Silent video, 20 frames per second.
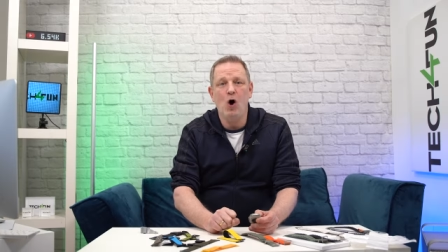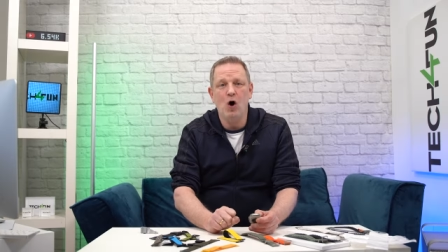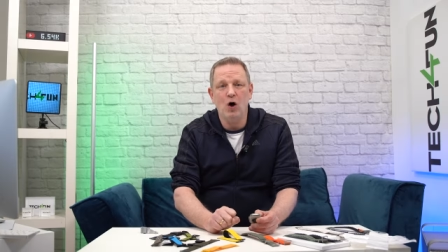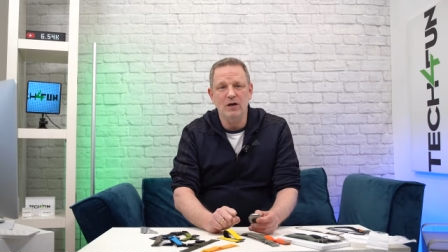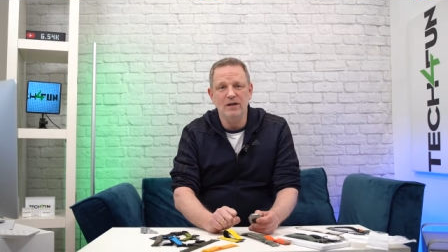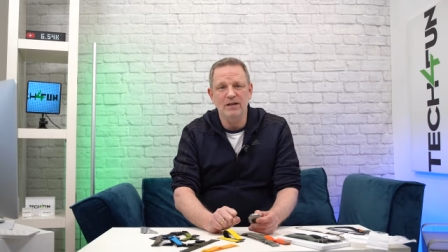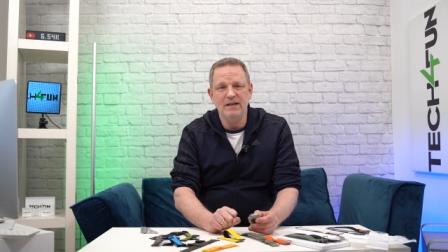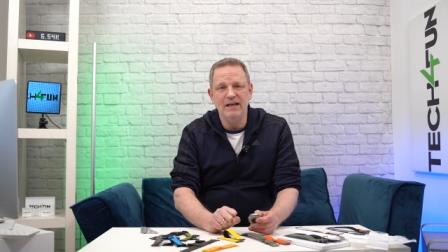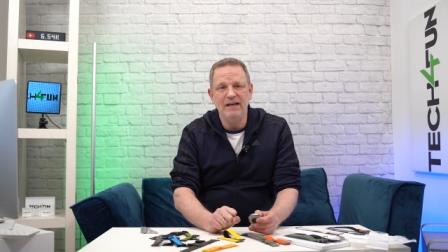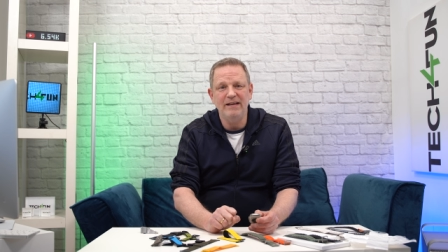
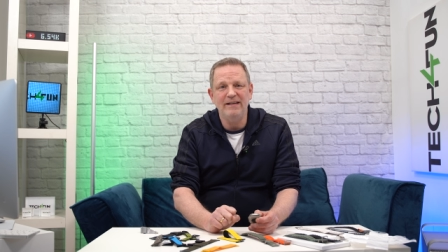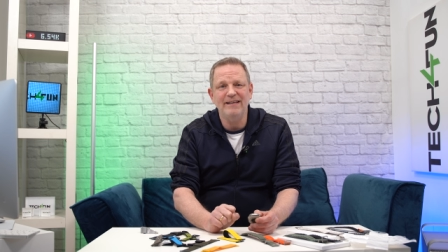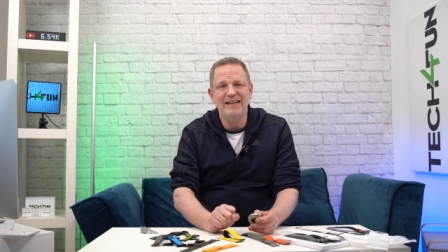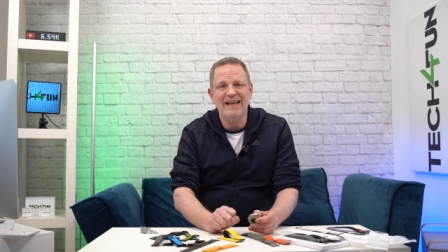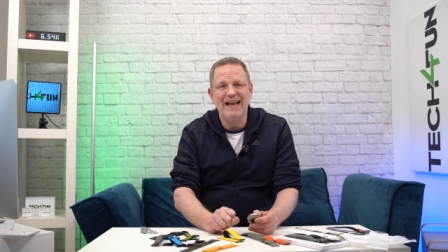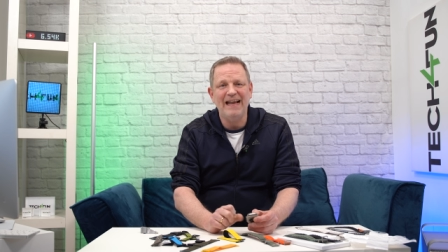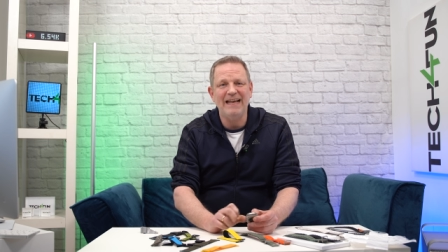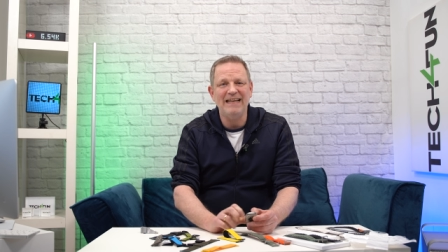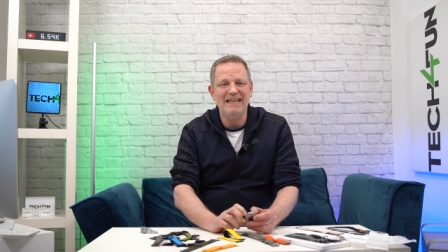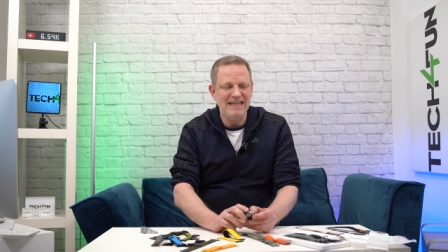ordentlich
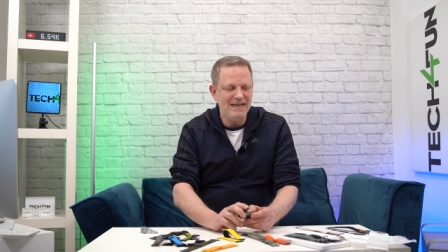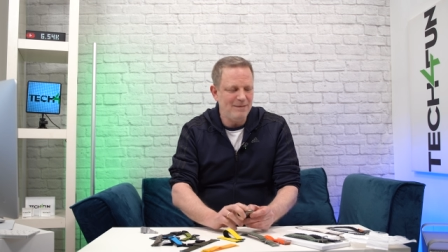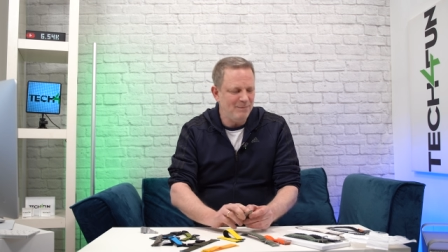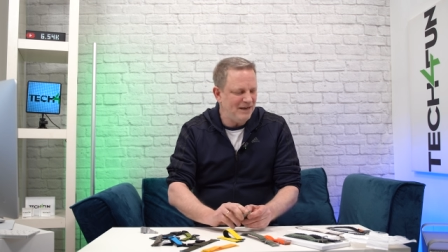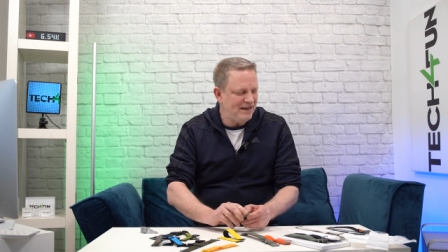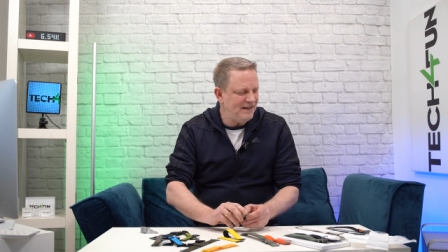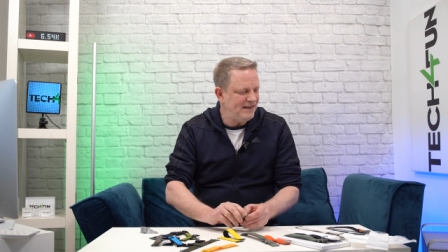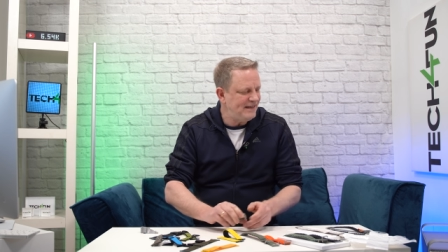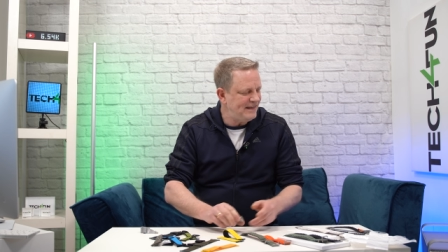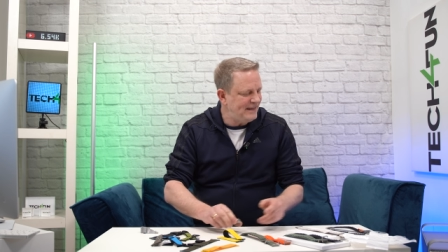Geld,
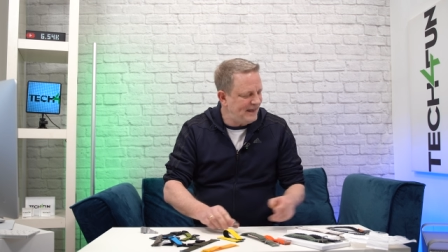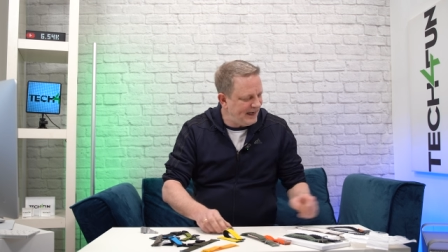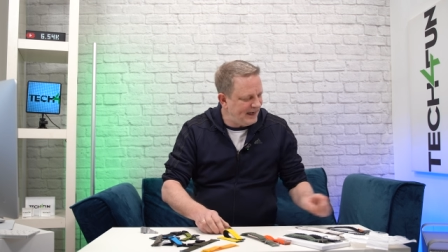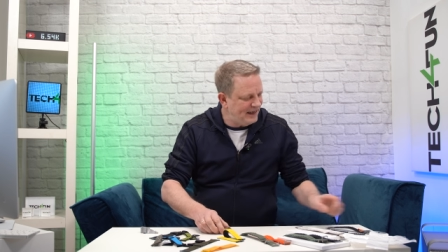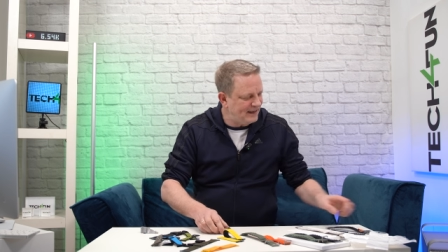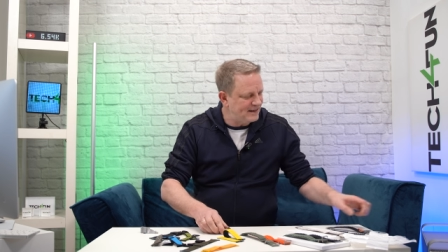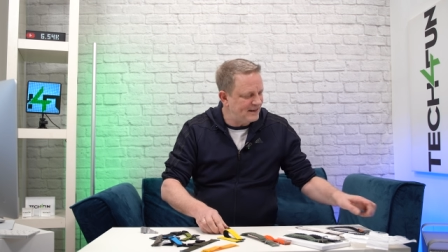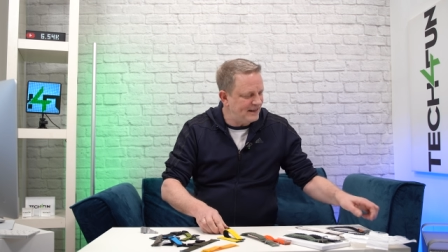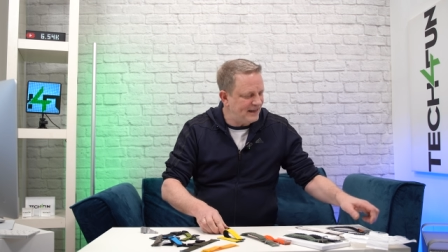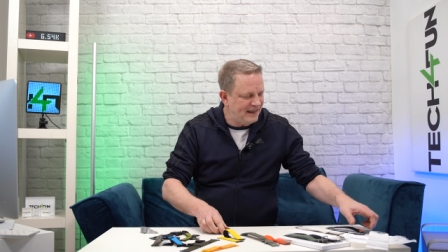nämlich
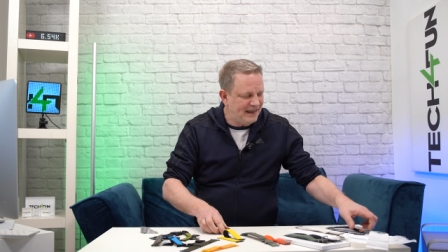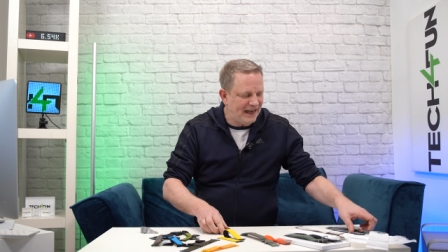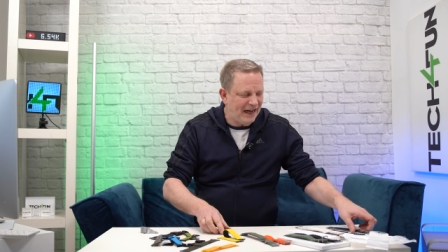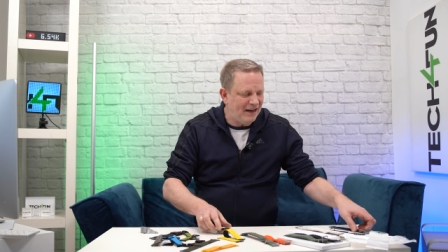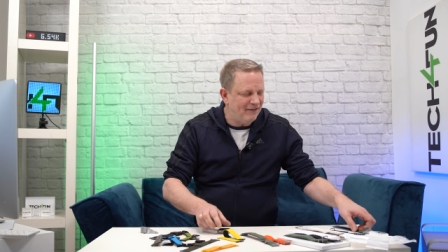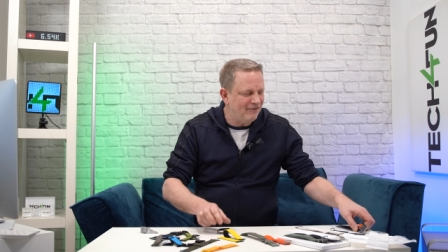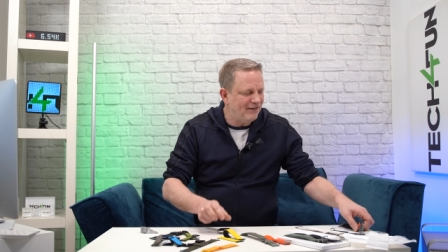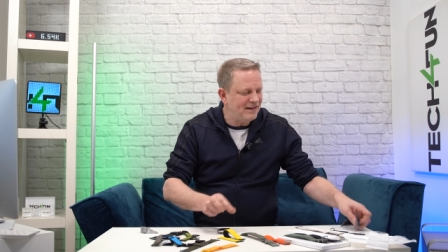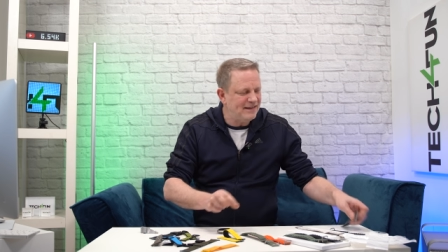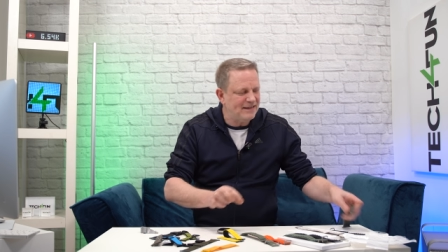jedes,
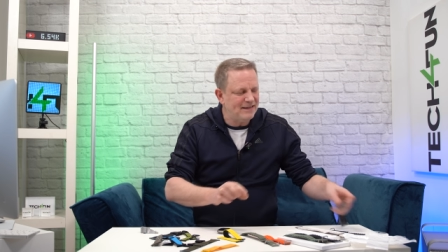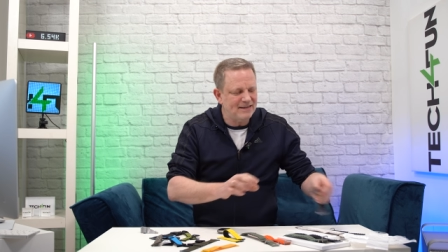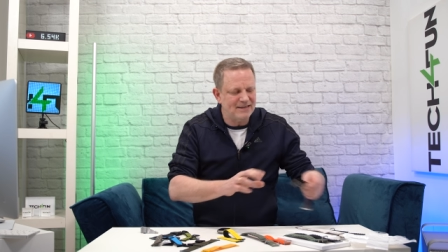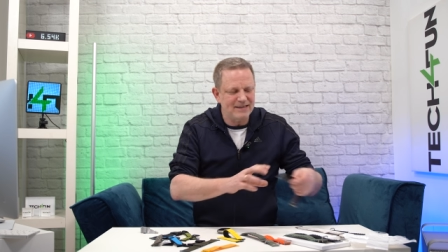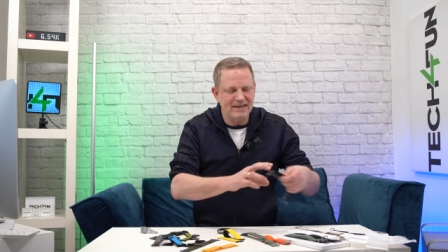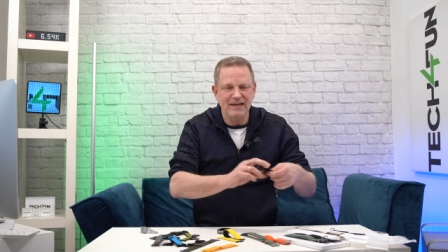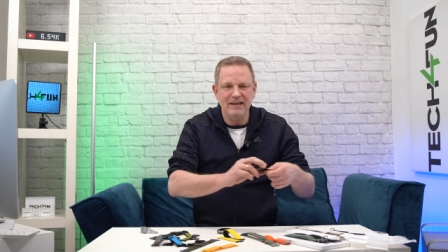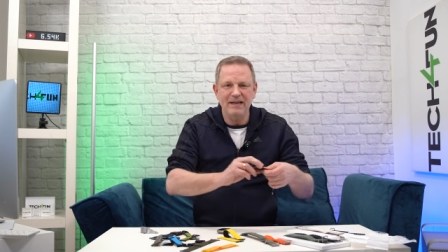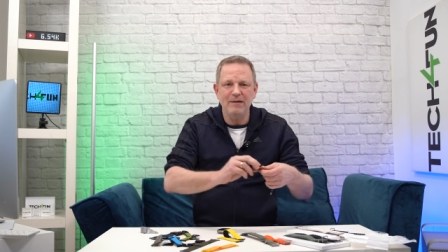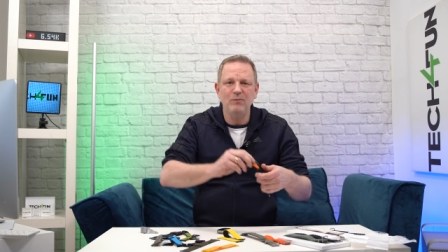egal
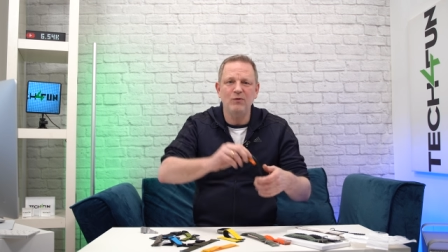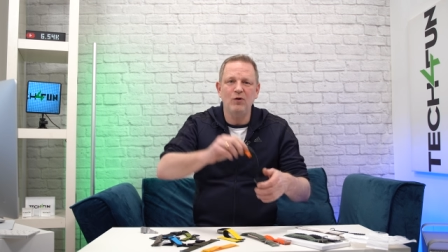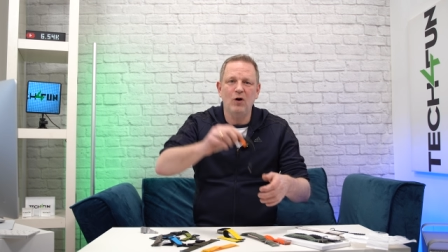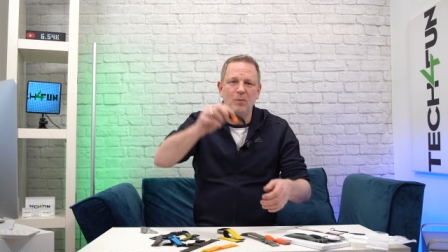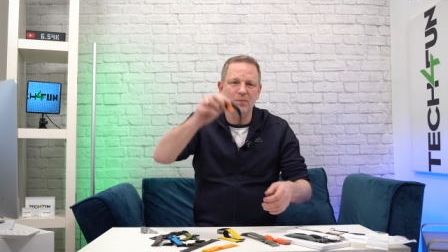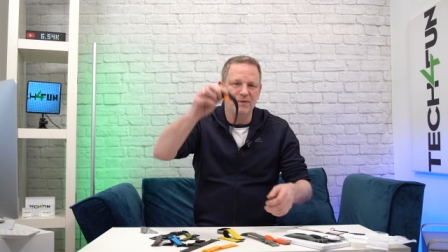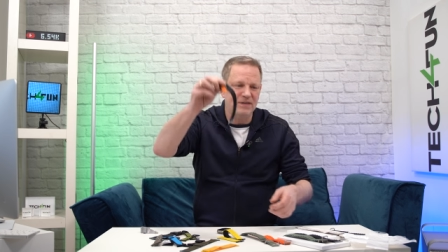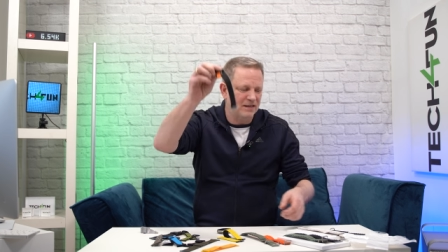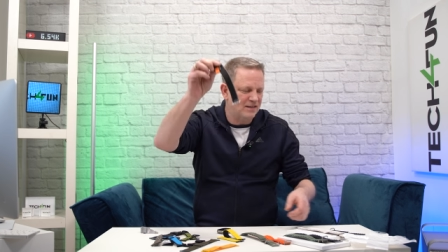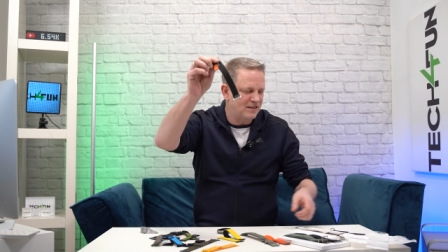welches ihr nehmt,
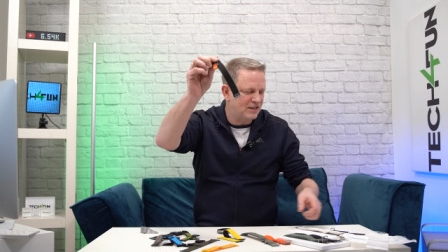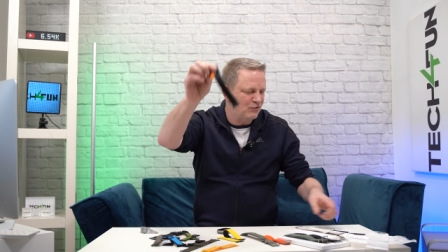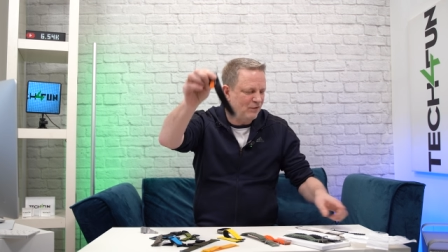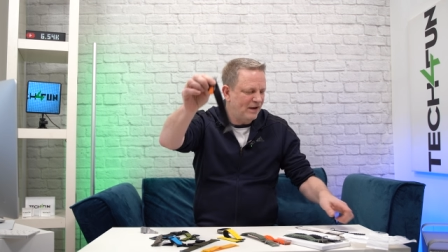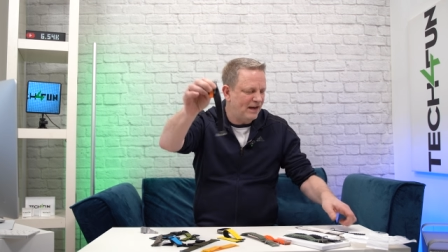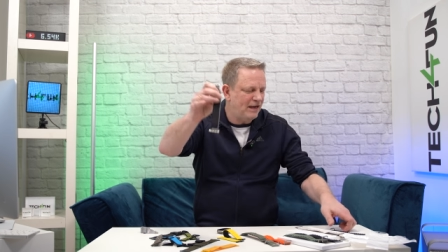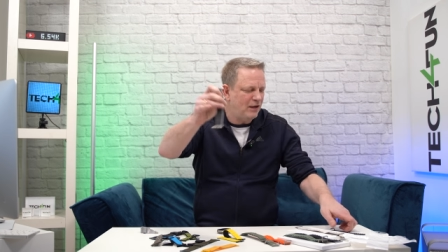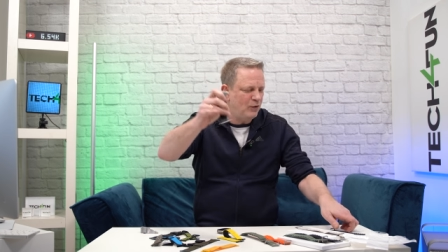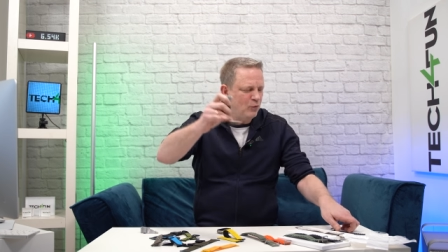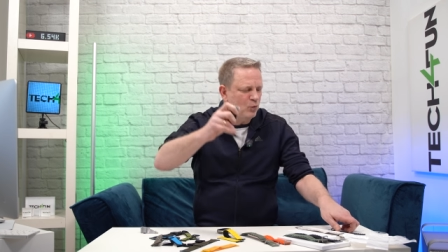ob das
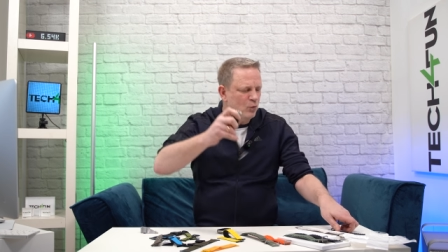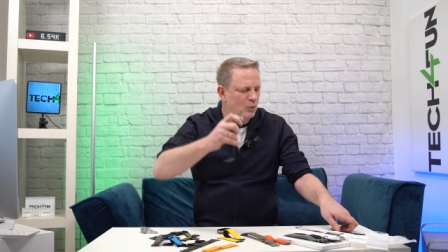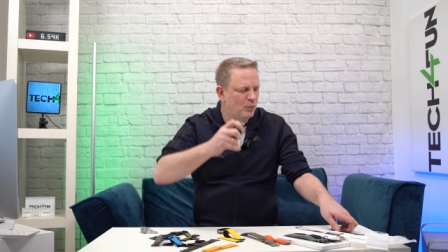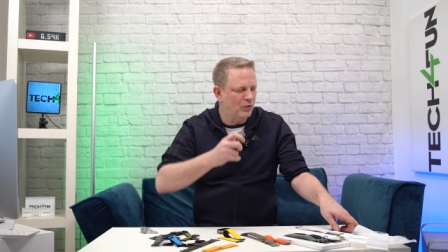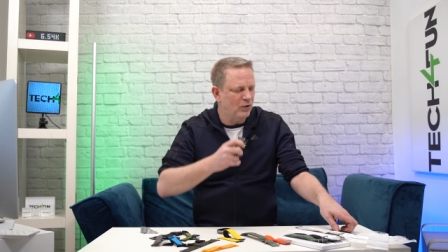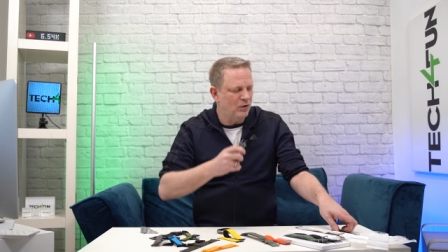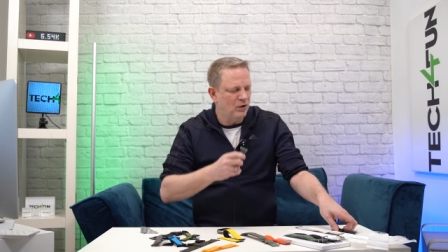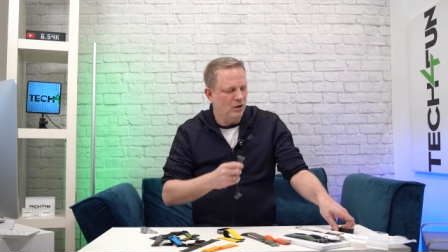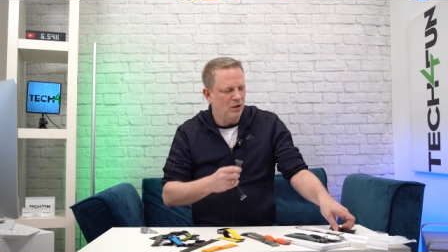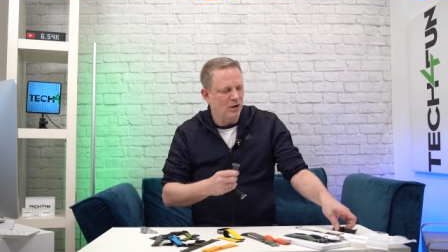Trail
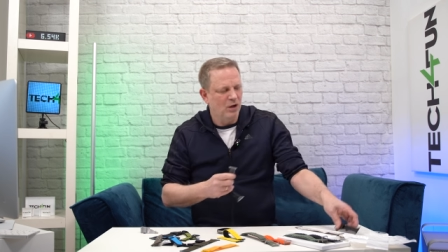Loop,